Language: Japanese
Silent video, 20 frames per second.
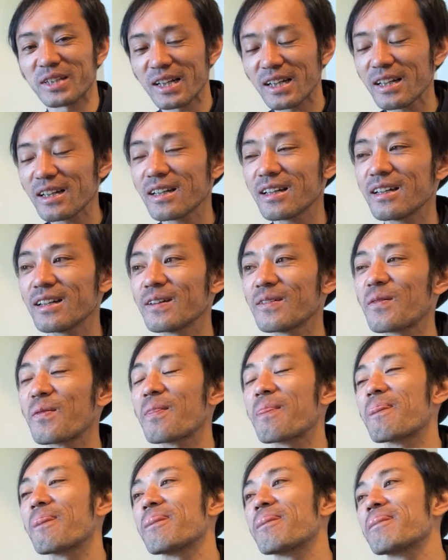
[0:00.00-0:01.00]
うね
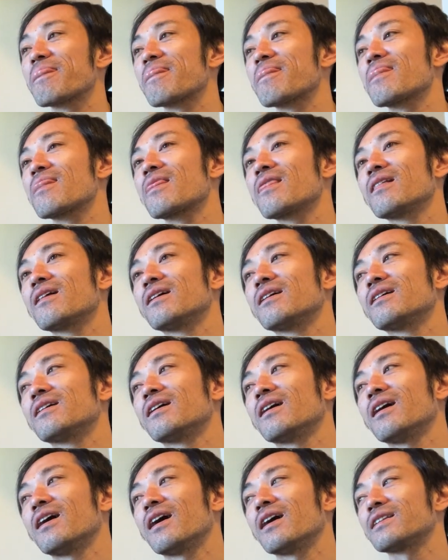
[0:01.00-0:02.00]

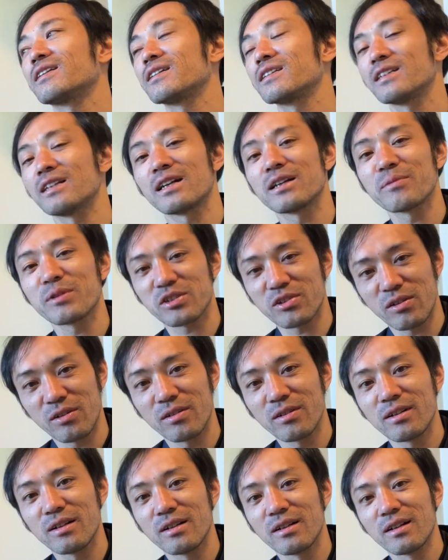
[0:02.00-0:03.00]
花になりましょう。
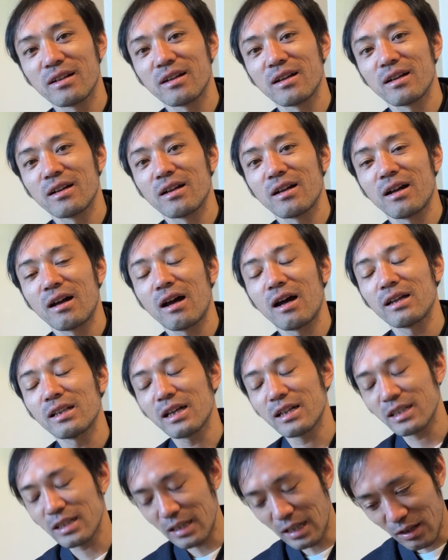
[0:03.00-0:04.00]

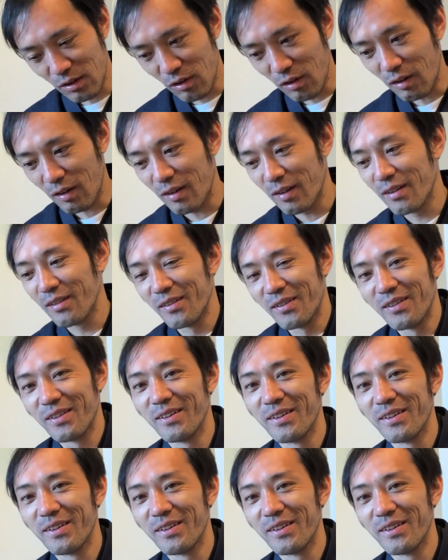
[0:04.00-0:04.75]
花になろう。